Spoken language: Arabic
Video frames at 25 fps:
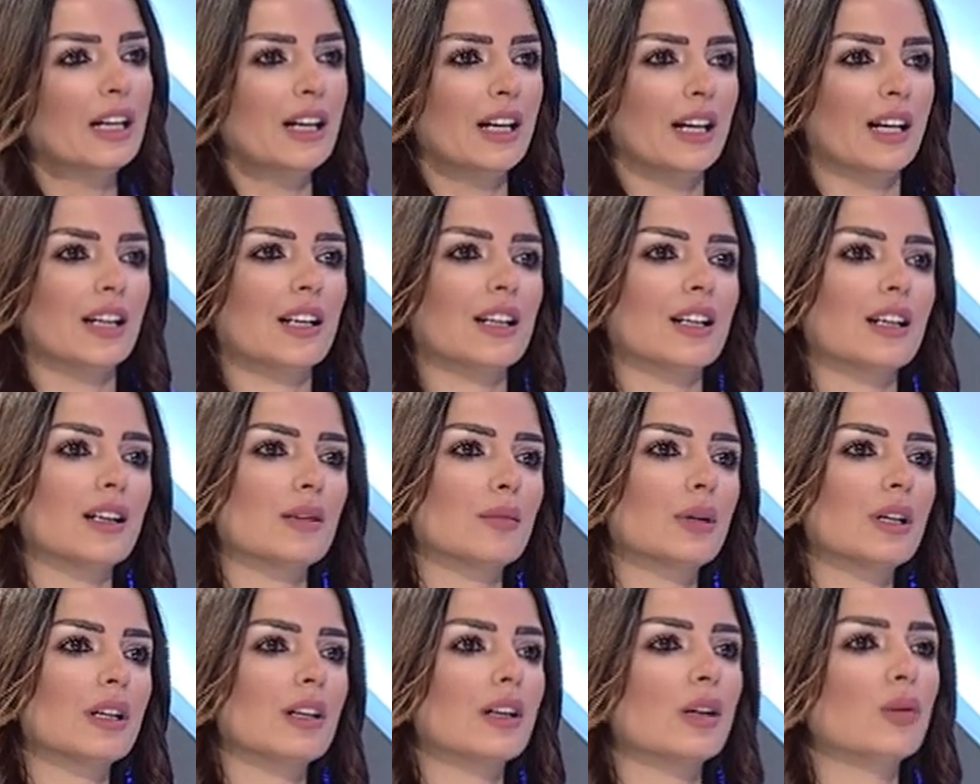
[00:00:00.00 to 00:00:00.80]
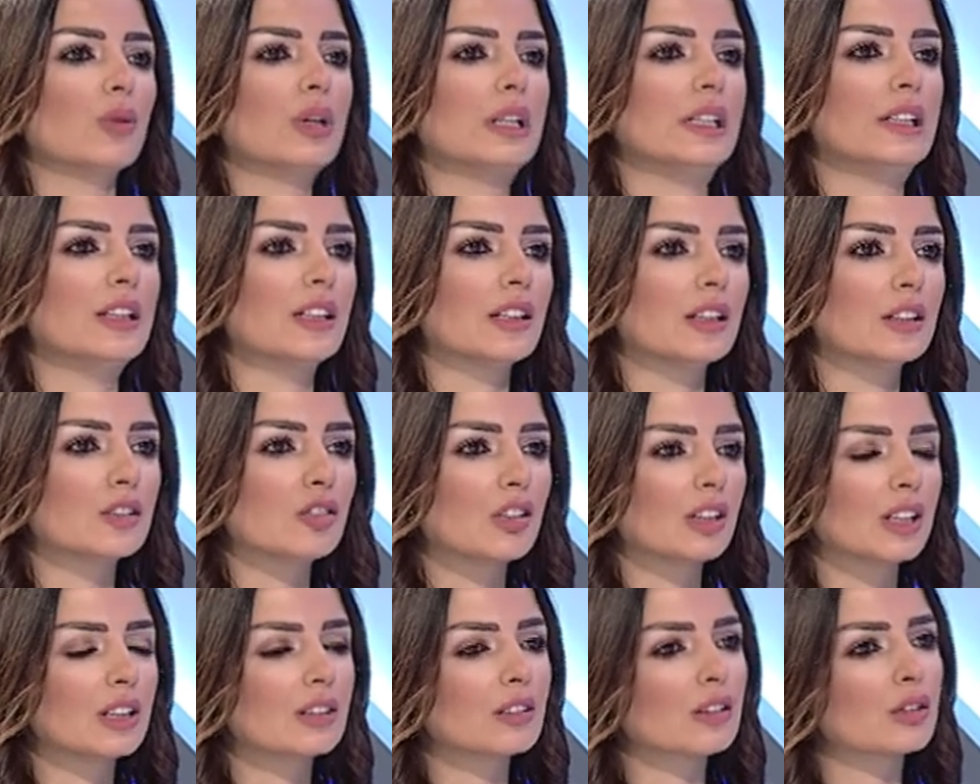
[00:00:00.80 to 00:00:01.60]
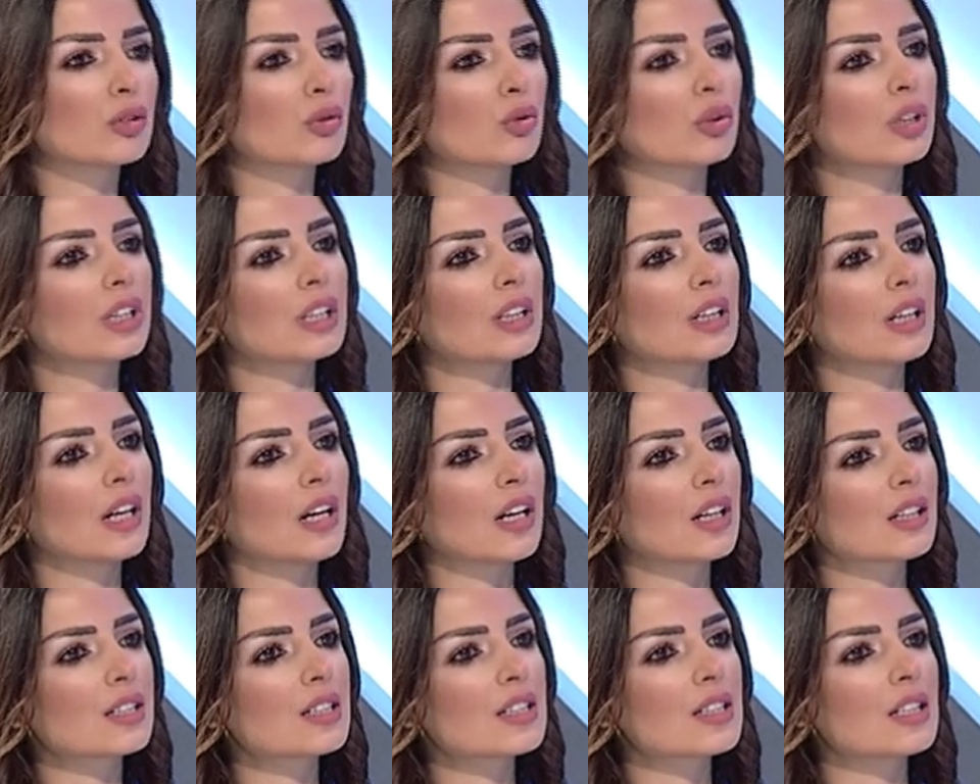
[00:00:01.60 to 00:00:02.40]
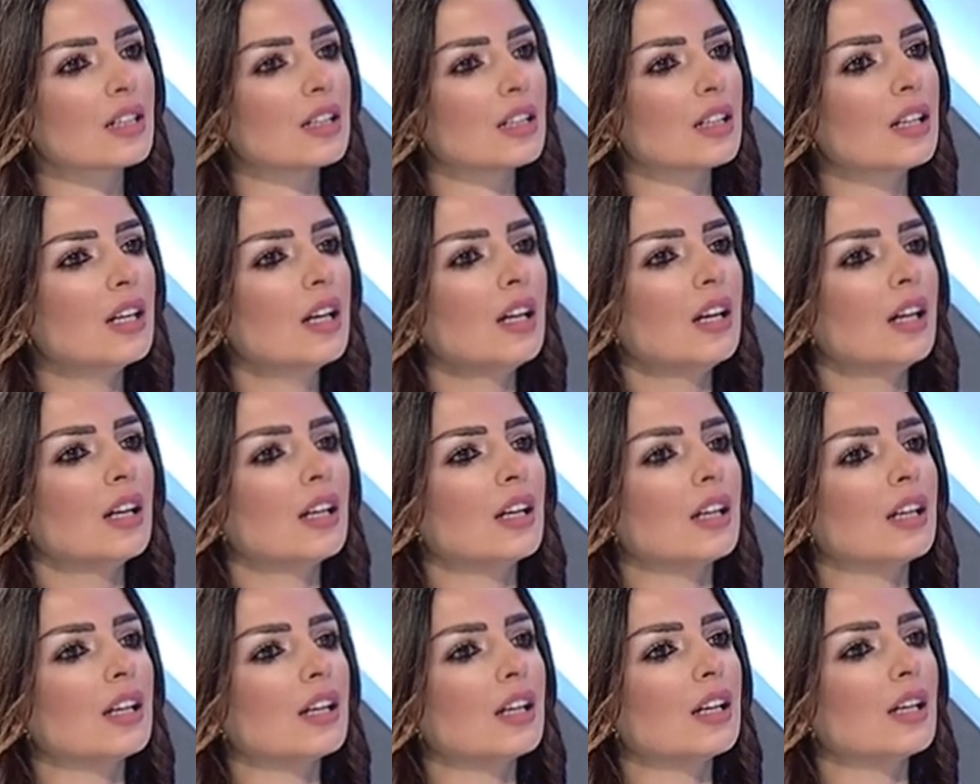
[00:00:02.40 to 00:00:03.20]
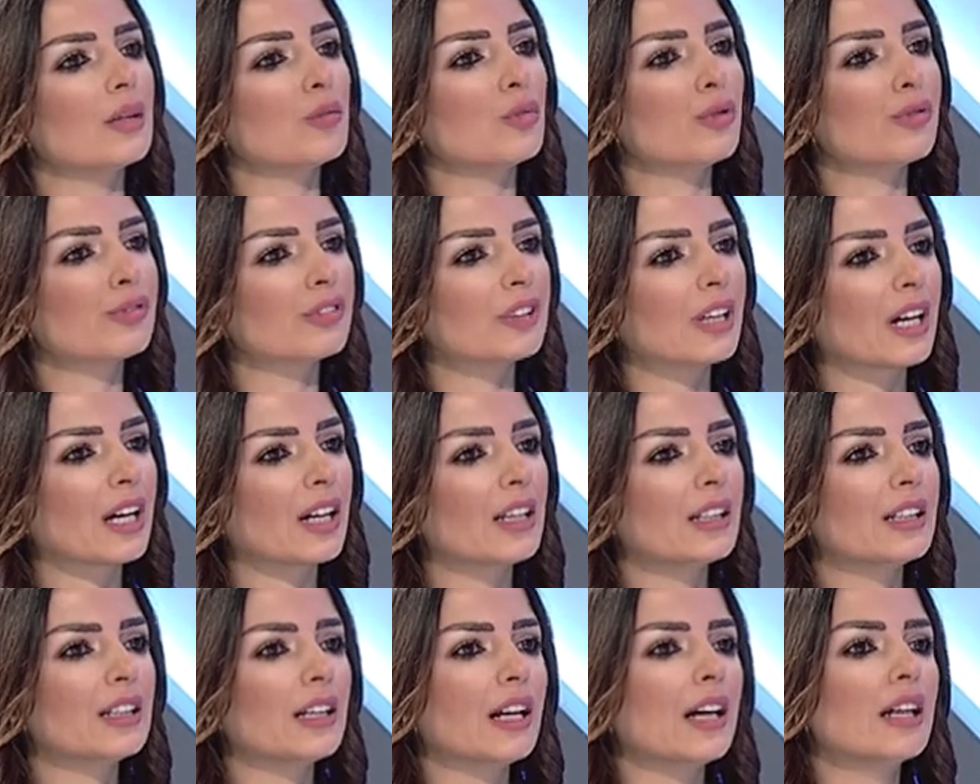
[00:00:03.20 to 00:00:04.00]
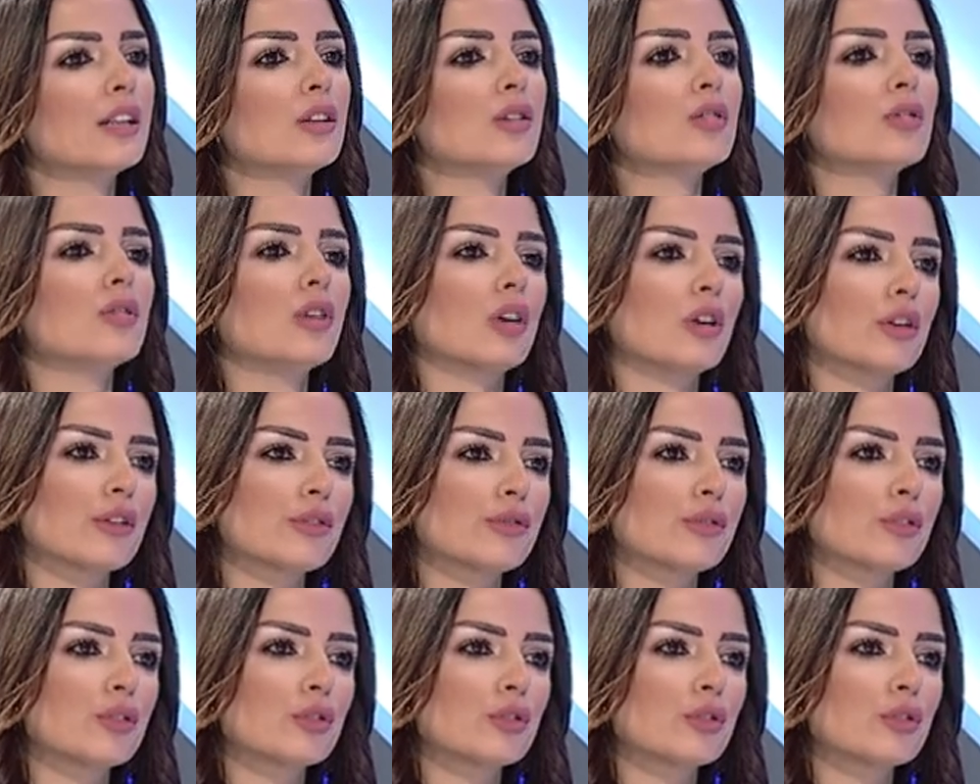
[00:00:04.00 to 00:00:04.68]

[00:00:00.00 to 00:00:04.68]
هلا الاخبار الاوليه اللي طلعت انه هي حادثه آه، مفتعله لانه عرفوا